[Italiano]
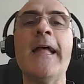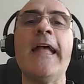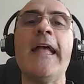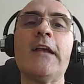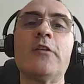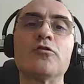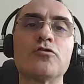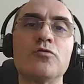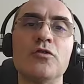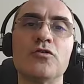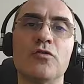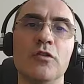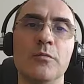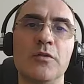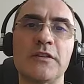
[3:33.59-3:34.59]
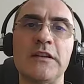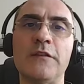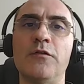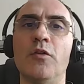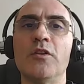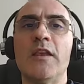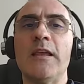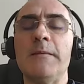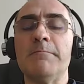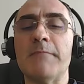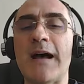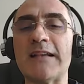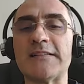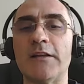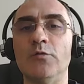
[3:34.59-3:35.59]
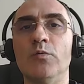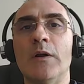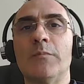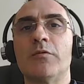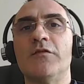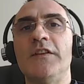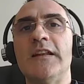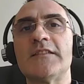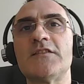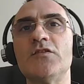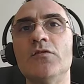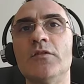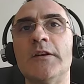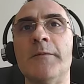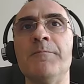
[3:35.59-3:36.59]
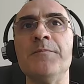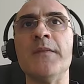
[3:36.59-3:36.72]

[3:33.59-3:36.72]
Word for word: e costruiscono i portafogli in base ad una profilazione